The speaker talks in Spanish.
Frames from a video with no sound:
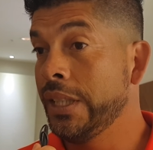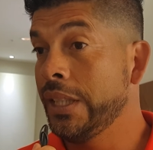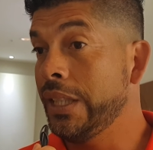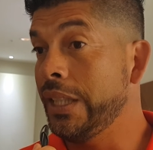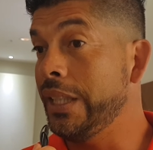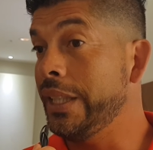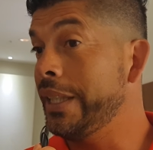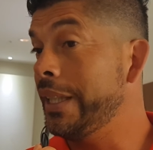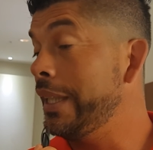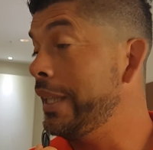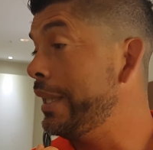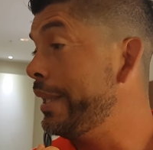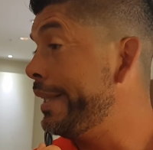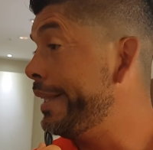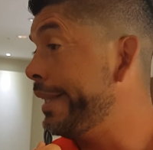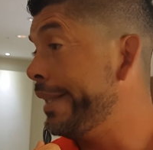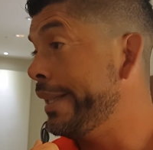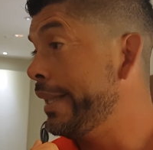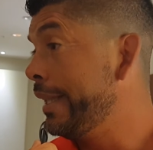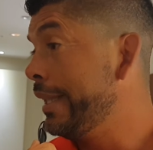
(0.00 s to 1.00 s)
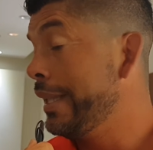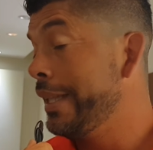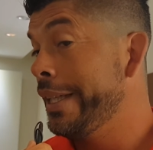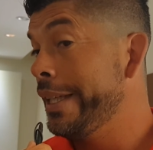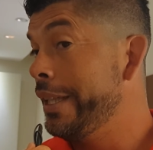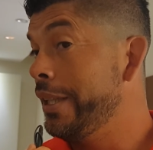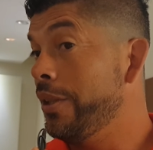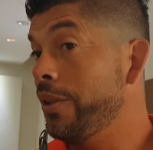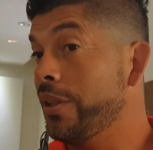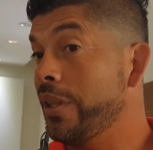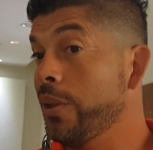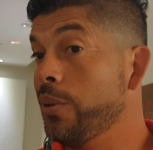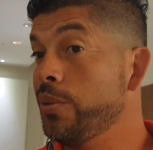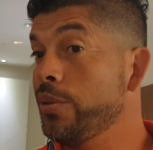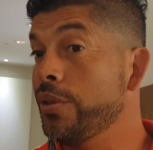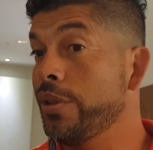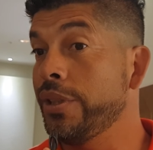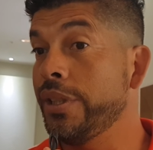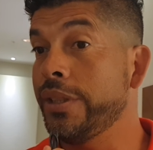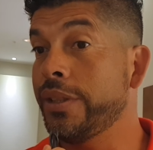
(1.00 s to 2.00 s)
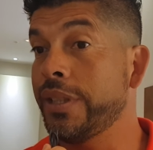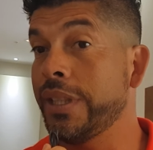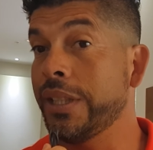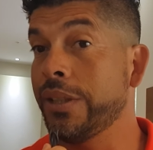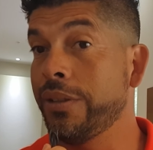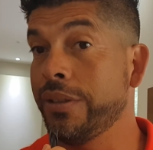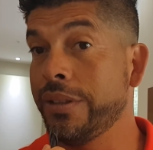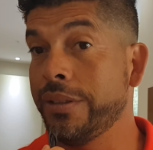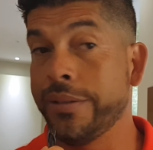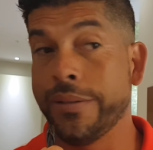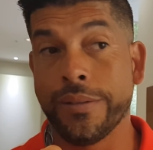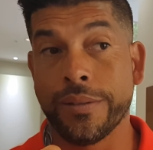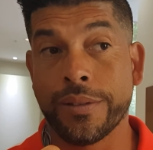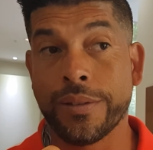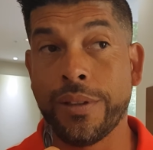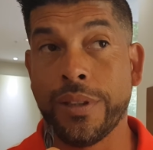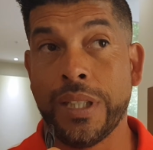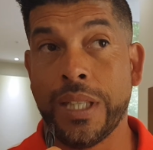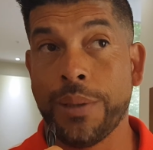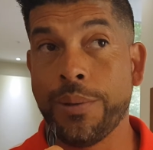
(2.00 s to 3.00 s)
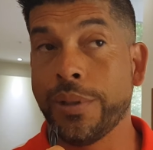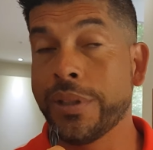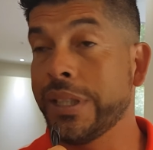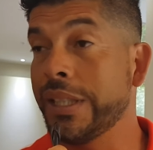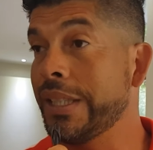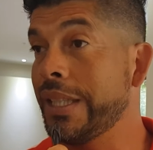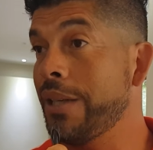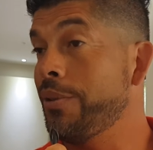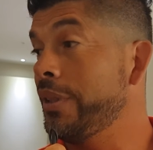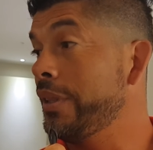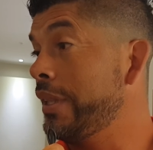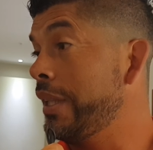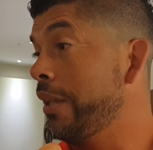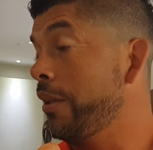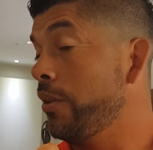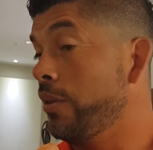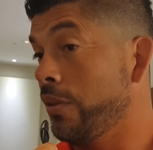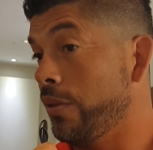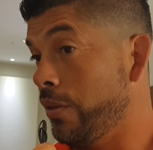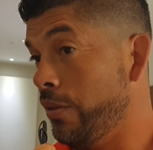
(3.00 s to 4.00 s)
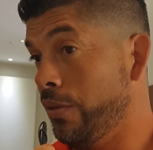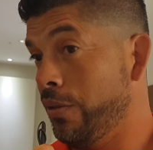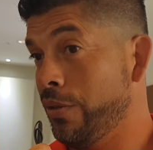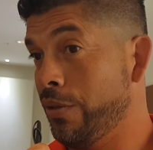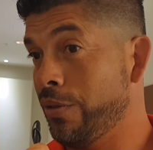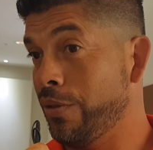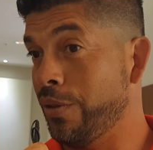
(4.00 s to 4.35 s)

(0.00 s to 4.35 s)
y que lo que uno dice con, la boca hay que aguantarlo,